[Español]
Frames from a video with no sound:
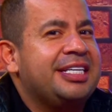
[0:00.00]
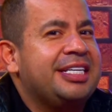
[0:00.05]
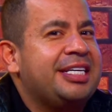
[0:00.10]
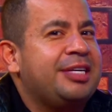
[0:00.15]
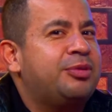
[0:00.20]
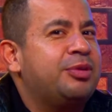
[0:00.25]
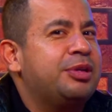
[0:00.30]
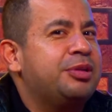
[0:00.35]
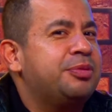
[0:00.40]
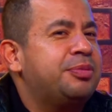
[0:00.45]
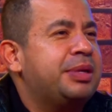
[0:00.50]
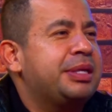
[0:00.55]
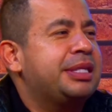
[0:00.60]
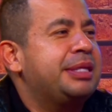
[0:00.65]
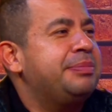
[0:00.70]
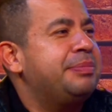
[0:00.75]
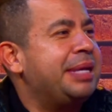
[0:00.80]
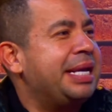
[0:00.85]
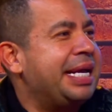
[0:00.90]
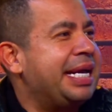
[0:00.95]
y cuando
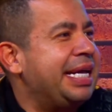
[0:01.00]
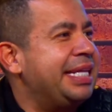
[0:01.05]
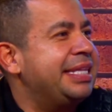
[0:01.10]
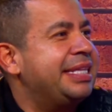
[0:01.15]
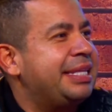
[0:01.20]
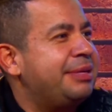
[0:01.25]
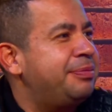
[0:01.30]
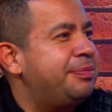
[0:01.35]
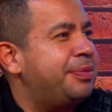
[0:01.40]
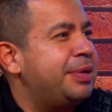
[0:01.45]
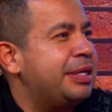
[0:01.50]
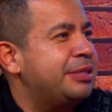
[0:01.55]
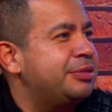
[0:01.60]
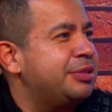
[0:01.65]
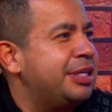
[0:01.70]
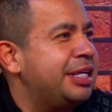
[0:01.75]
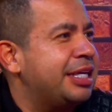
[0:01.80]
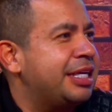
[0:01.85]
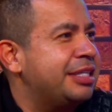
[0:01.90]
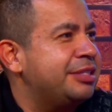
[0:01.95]
Martín me canta un pedazo
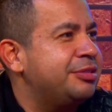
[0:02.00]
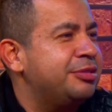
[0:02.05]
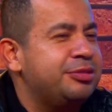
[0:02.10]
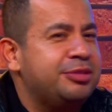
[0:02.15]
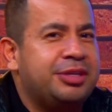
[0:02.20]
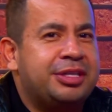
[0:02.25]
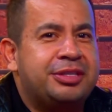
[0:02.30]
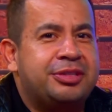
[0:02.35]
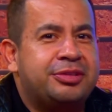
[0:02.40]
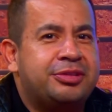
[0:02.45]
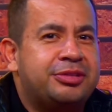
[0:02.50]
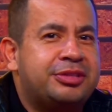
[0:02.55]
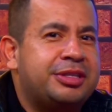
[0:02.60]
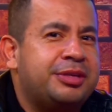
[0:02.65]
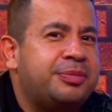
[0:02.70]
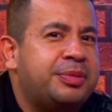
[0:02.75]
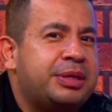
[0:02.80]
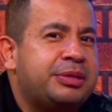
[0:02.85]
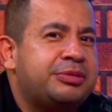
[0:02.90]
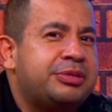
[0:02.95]
de la canción, yo no
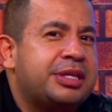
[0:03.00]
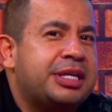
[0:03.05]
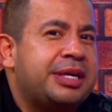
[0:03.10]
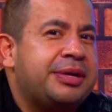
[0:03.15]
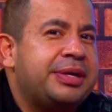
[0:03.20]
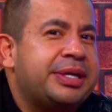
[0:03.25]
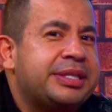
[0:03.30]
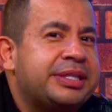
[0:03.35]
sé, más no sé qué va a